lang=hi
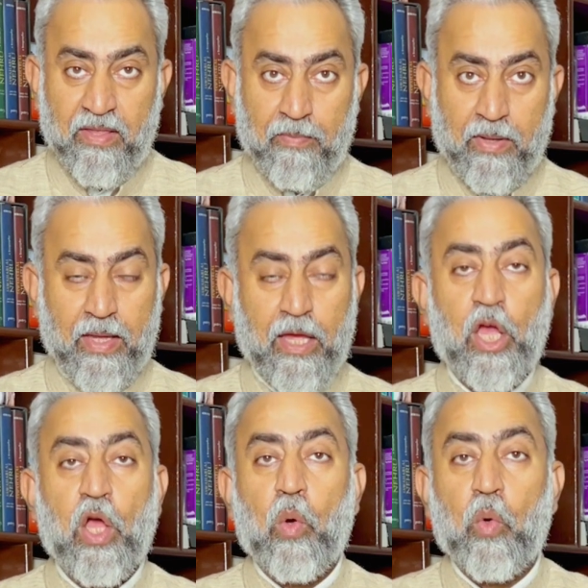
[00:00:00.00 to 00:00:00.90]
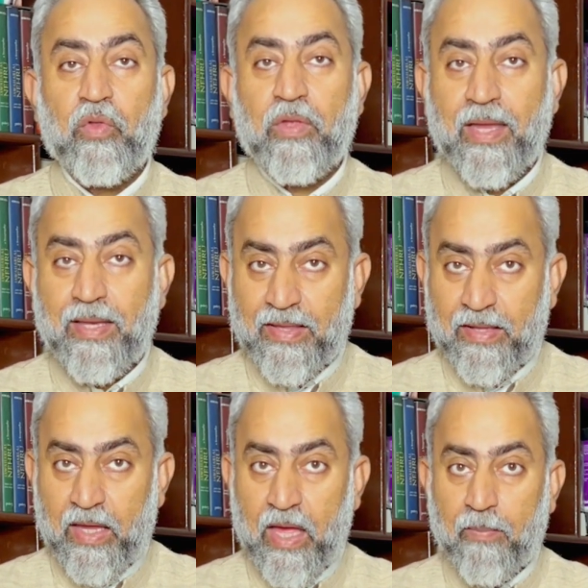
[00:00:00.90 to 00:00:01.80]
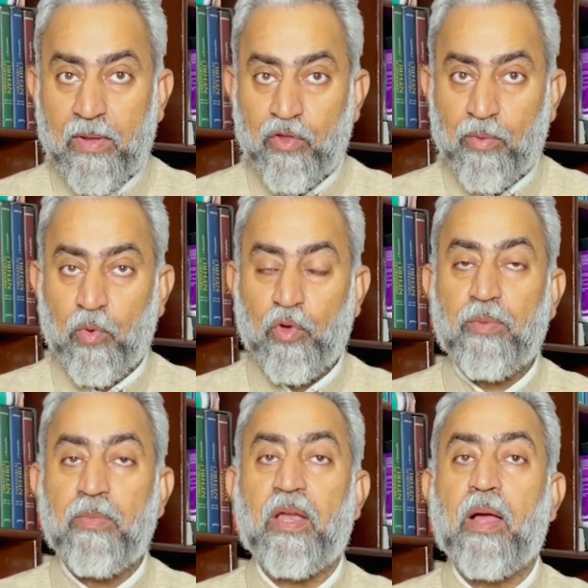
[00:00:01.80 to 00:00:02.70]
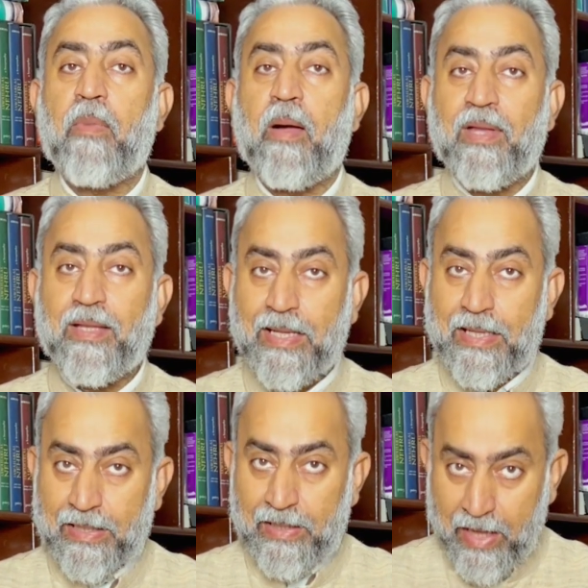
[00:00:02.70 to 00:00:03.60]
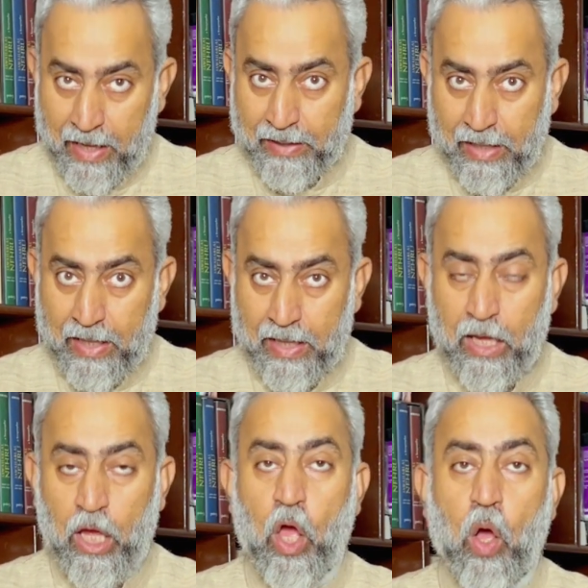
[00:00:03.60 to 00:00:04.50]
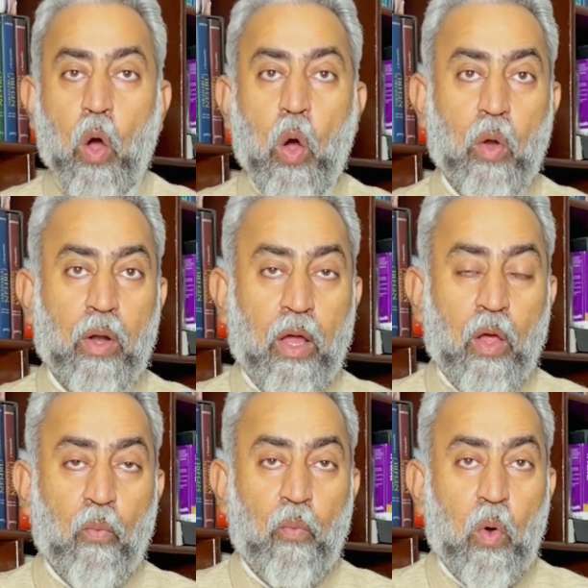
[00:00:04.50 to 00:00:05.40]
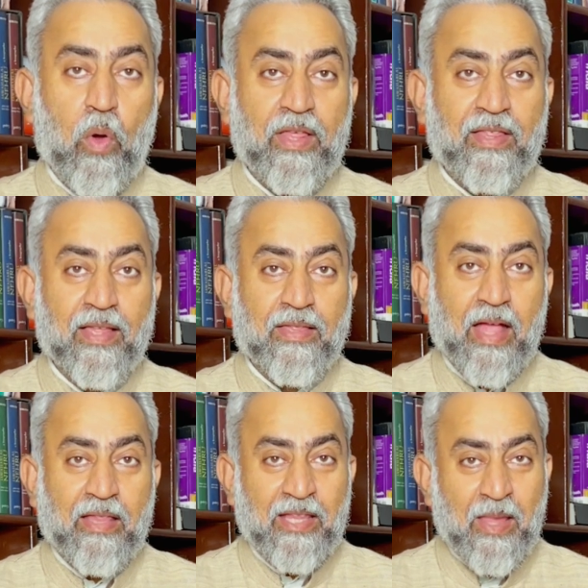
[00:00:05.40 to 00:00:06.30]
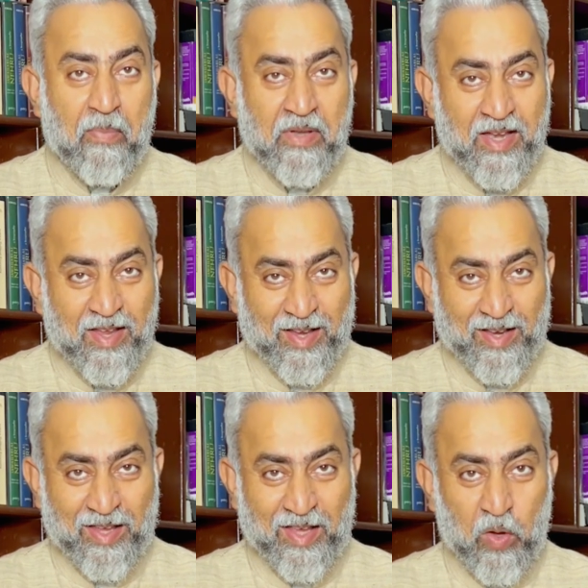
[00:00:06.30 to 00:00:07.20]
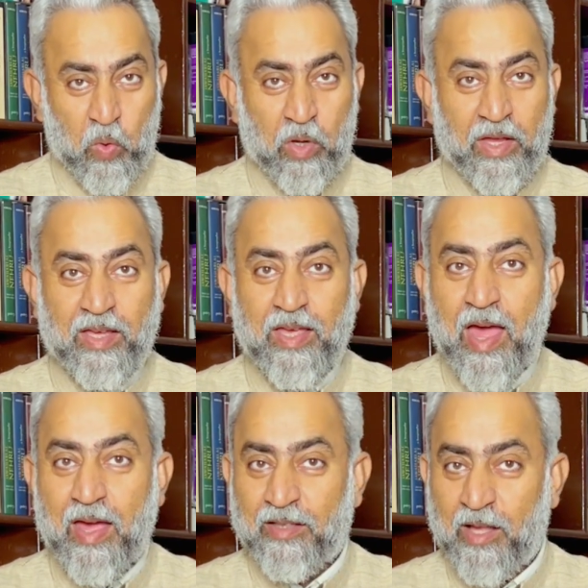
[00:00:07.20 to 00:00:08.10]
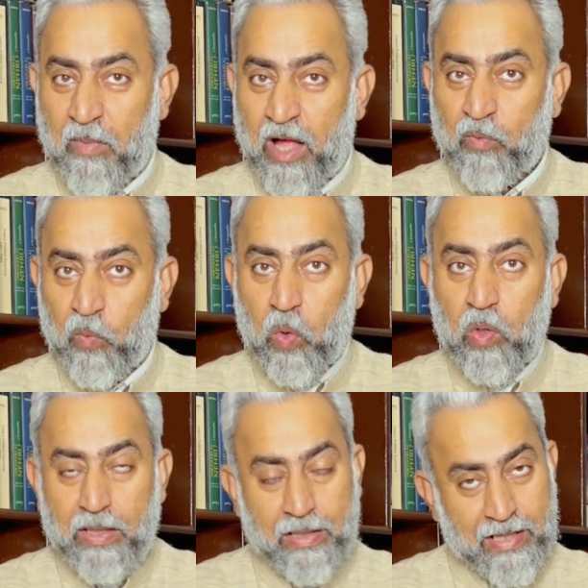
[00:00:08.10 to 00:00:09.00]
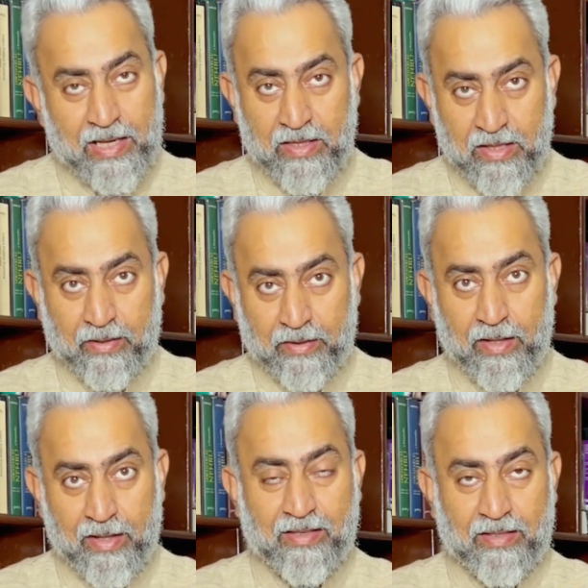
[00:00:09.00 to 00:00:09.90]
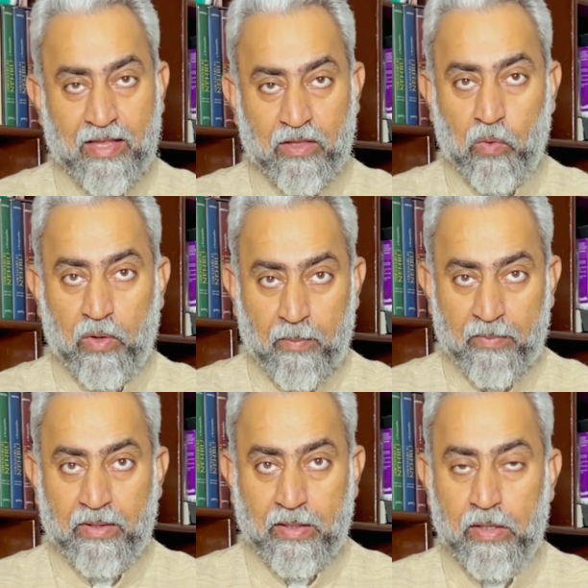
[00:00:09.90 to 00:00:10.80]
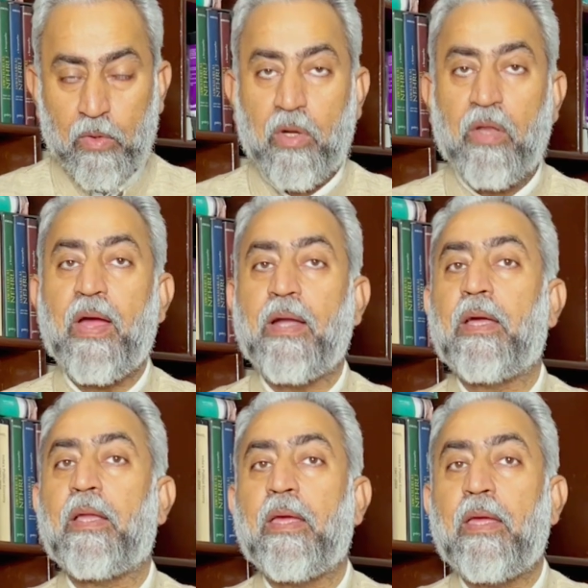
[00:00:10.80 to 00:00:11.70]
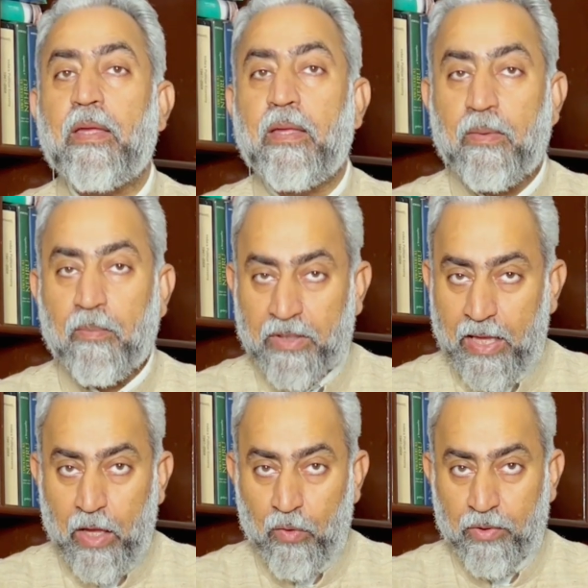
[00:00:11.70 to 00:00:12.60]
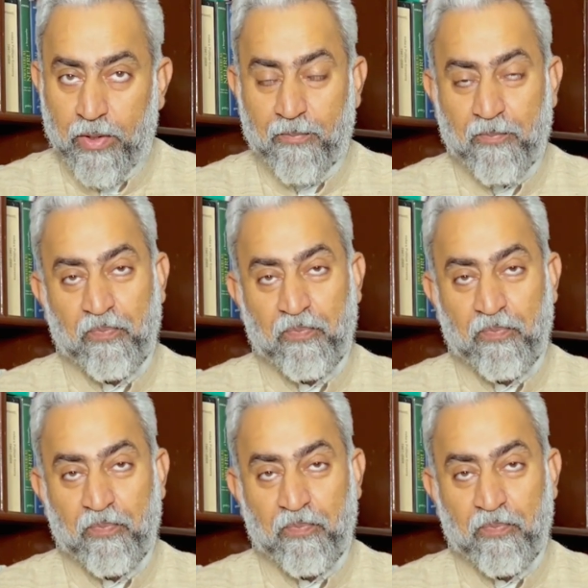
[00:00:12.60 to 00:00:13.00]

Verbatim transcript: बीजेपी है उसके नज़रिया में जम्मू कश्मीर का मामला दरअसल है क्या है और वो इसके साथ निपटने के लिए उनके क्या इकदाम वो लेना चाहते हैं इस तरह से उन्होंने अपनी तकरीर को डिवाइड करके बताया उस दिन